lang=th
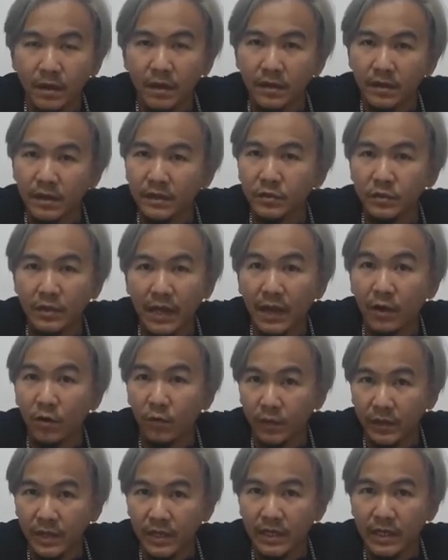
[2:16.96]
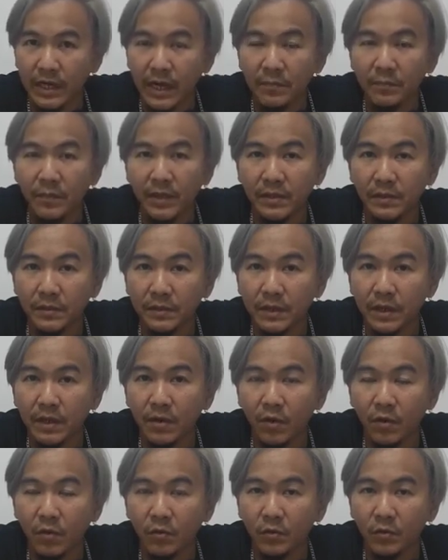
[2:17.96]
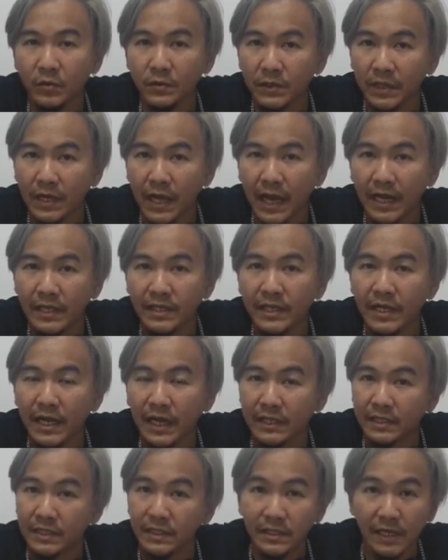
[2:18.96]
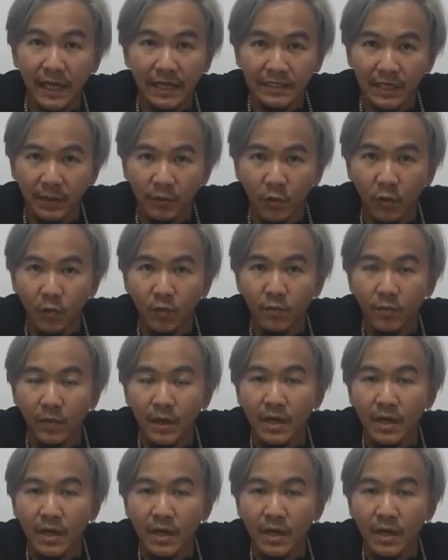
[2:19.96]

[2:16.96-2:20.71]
เรื่องสุดท้ายของวันนี้นะครับเป็นเรื่องของคนร้ายที่ขัดขืนการจับกุม